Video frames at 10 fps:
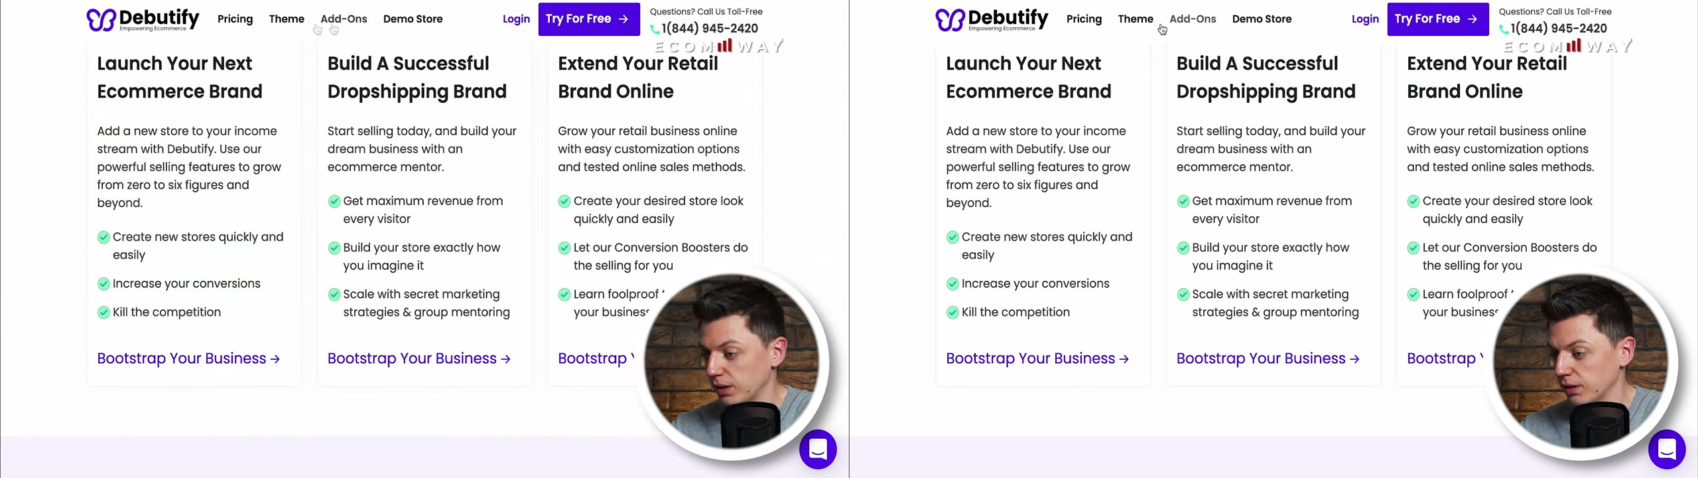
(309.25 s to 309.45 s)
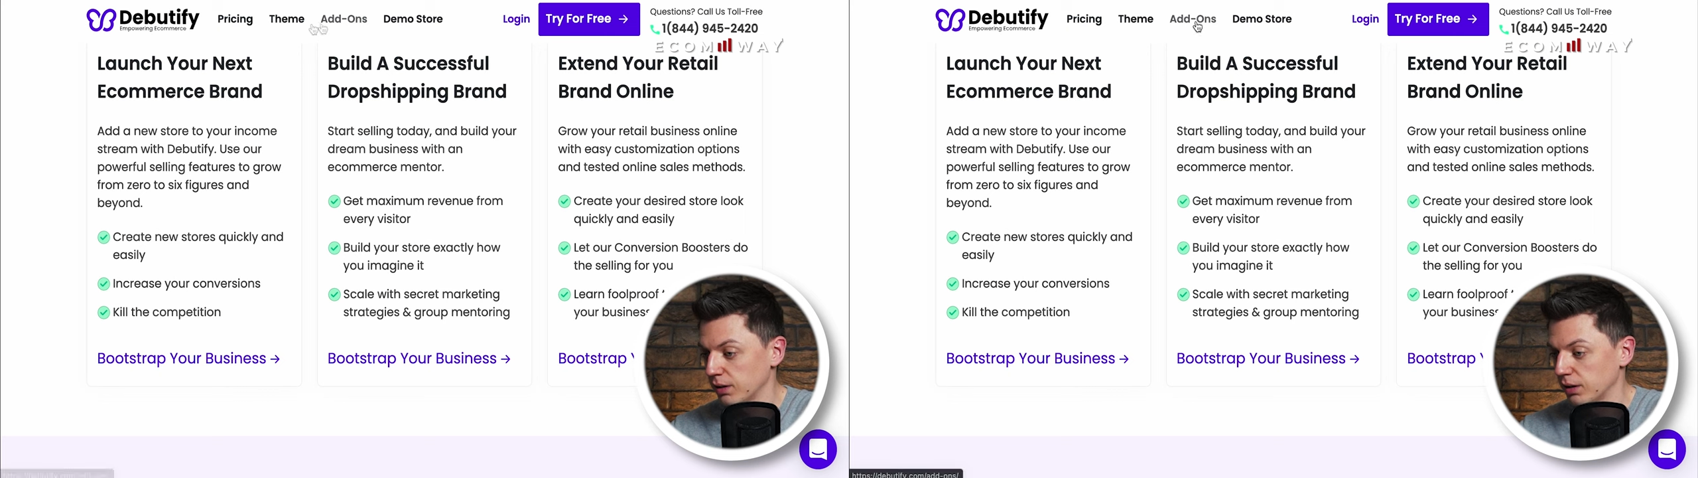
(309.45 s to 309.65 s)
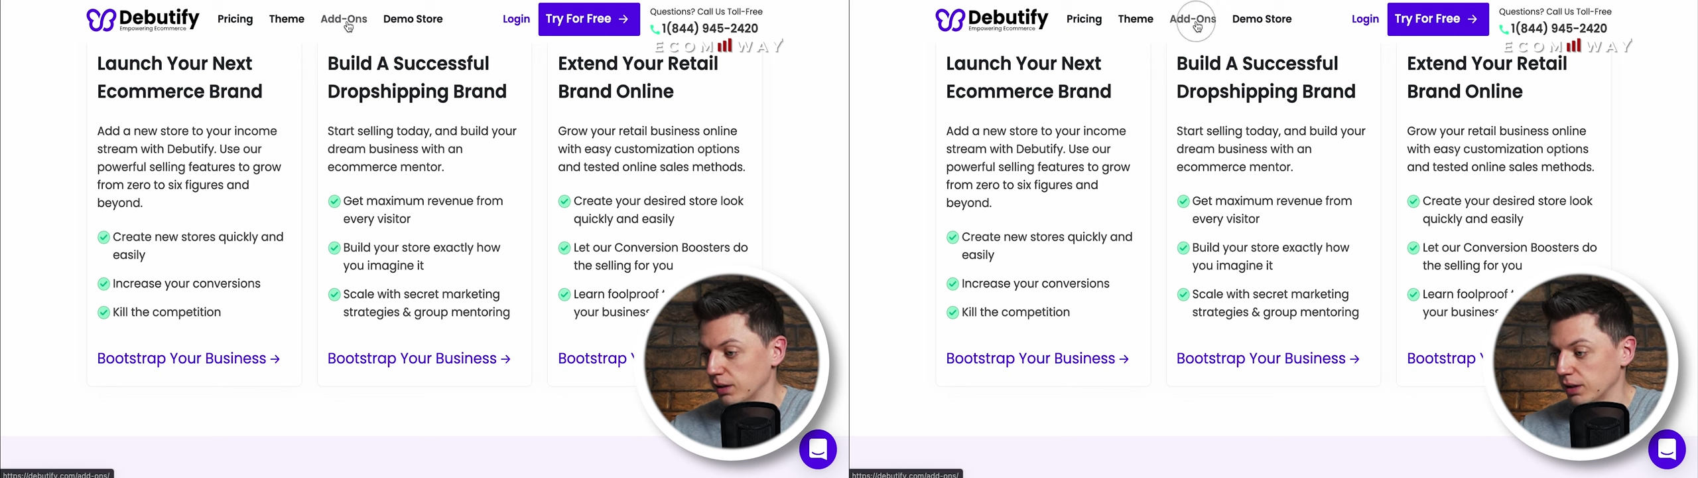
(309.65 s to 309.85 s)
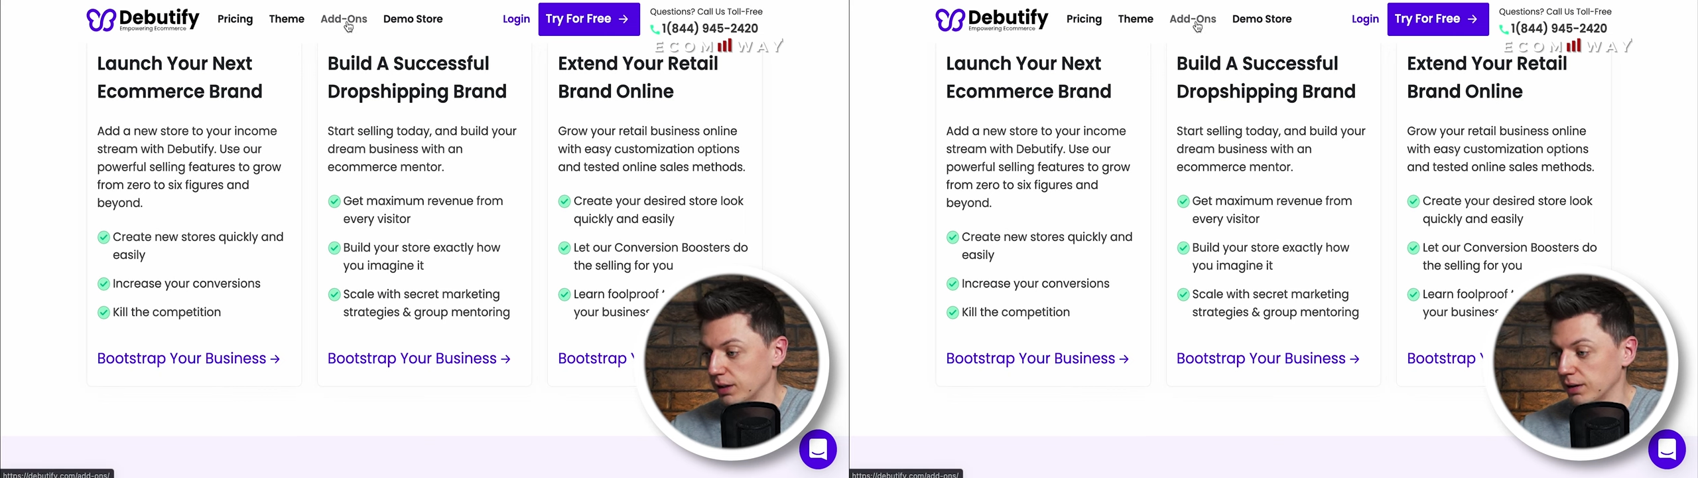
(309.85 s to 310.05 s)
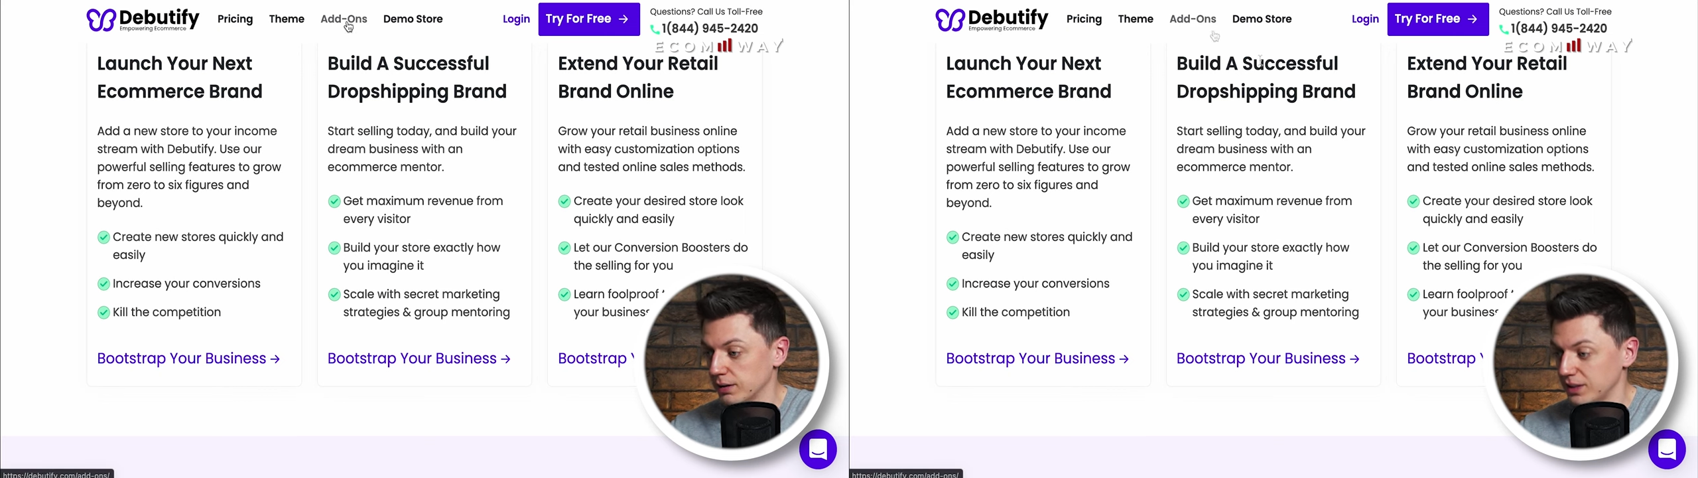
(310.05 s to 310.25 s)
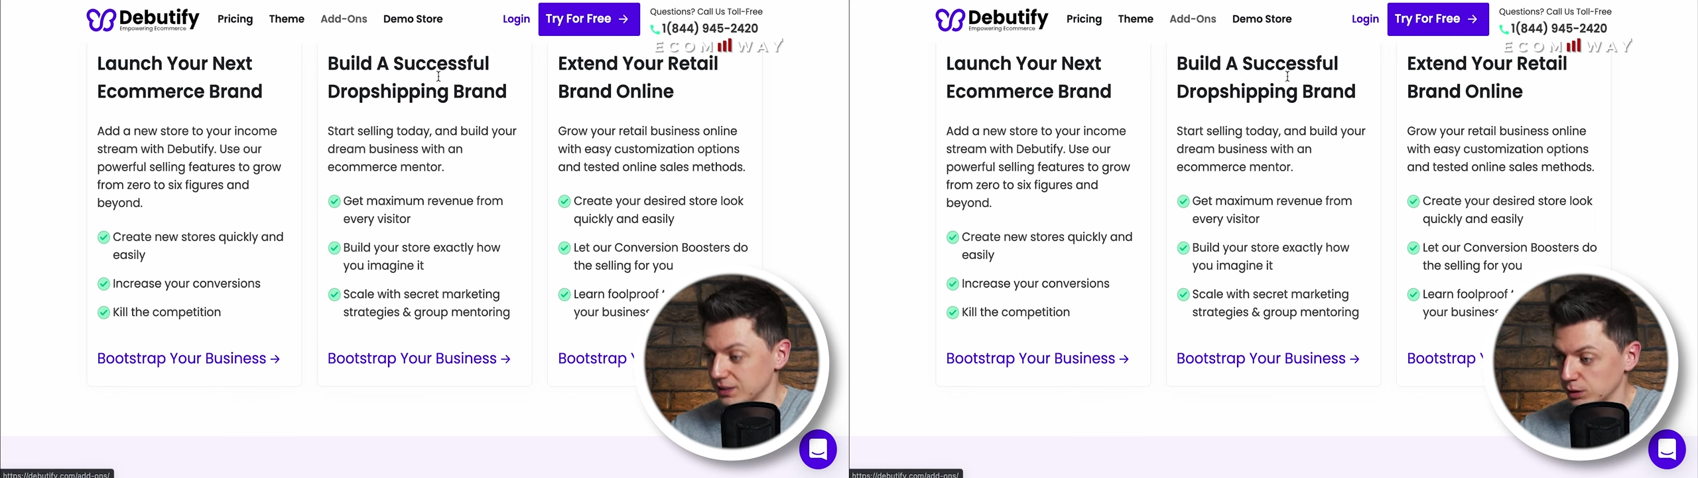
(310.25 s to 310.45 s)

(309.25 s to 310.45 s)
E, ja z